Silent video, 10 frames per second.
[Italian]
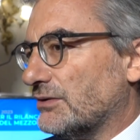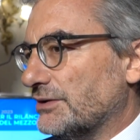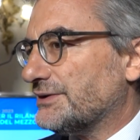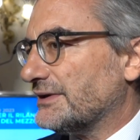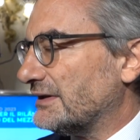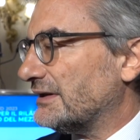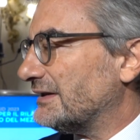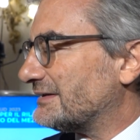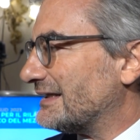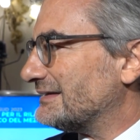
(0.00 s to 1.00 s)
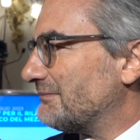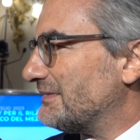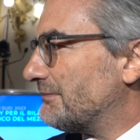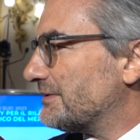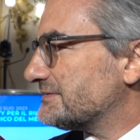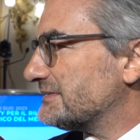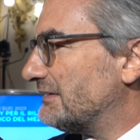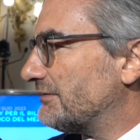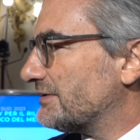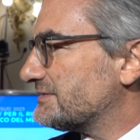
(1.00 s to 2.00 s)
oltre 30.000 posti di
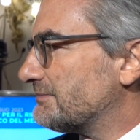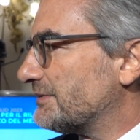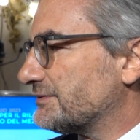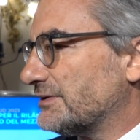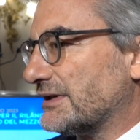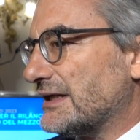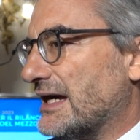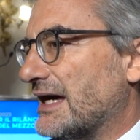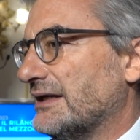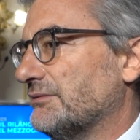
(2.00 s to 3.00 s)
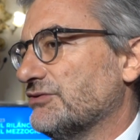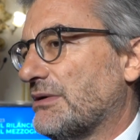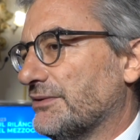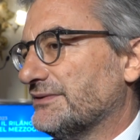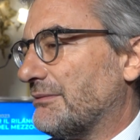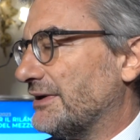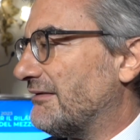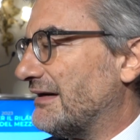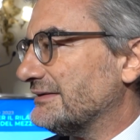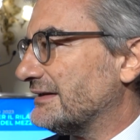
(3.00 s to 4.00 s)
lavoro che si possono creare, quindi diciamo, siamo
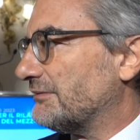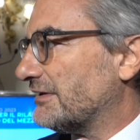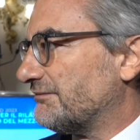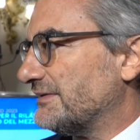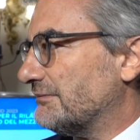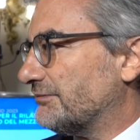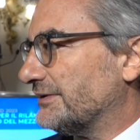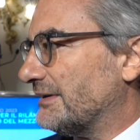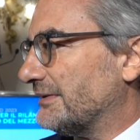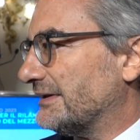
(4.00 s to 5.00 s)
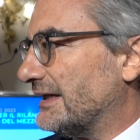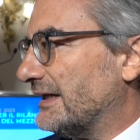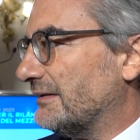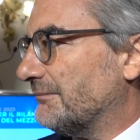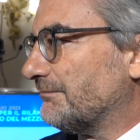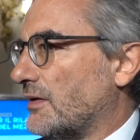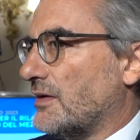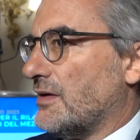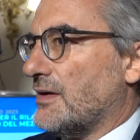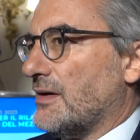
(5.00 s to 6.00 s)
davanti a una sfida fondamentale.
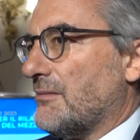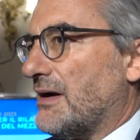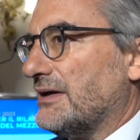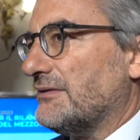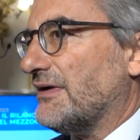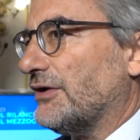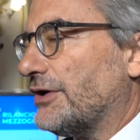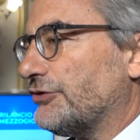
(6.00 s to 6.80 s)
Ah, il valore